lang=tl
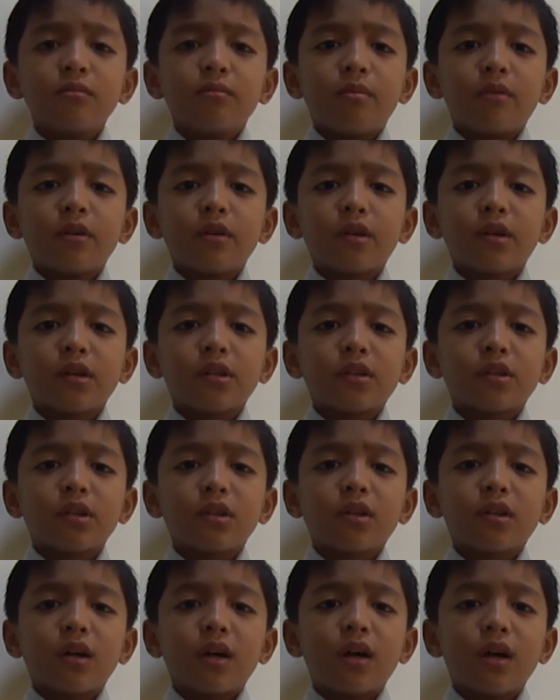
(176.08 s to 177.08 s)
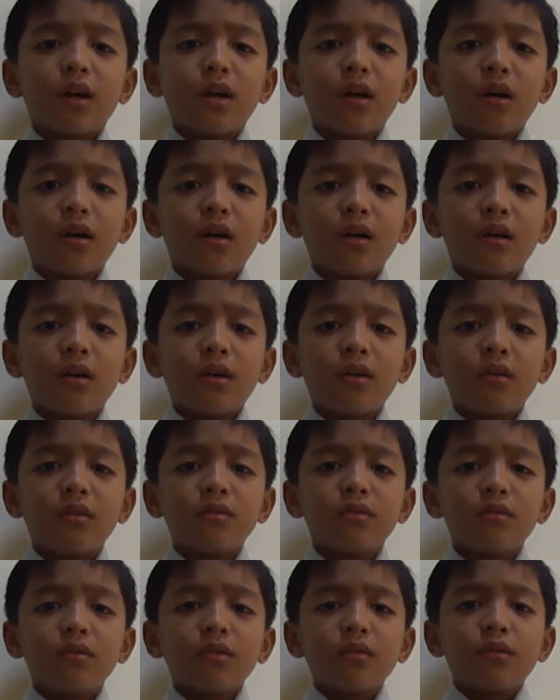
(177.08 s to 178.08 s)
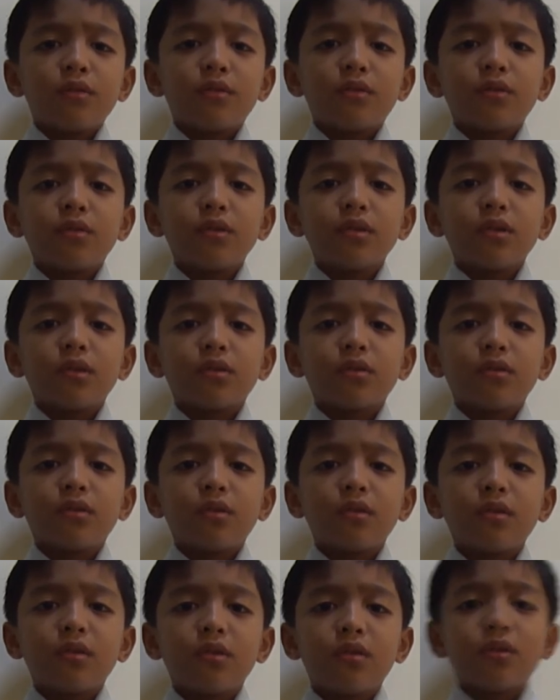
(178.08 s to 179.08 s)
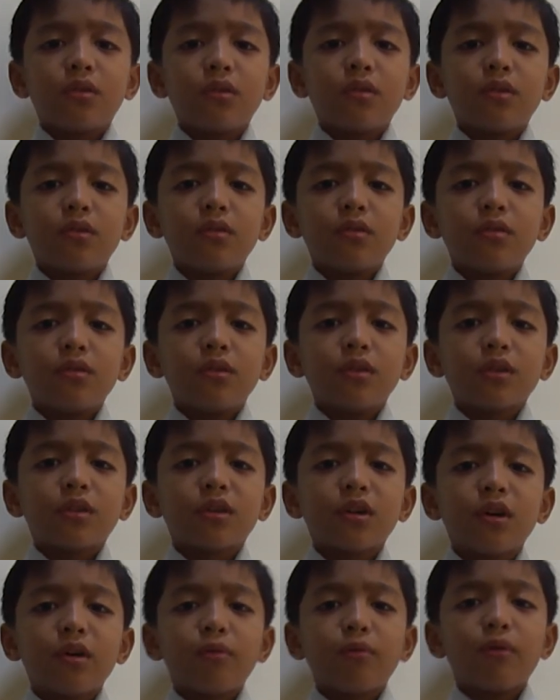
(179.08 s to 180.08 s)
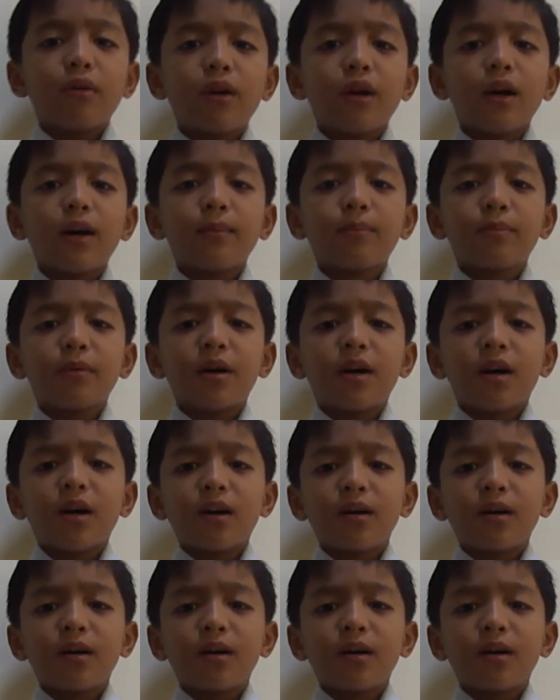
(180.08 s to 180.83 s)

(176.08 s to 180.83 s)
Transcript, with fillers: Pagkat ikaw, uwin ako, ikaw wala pa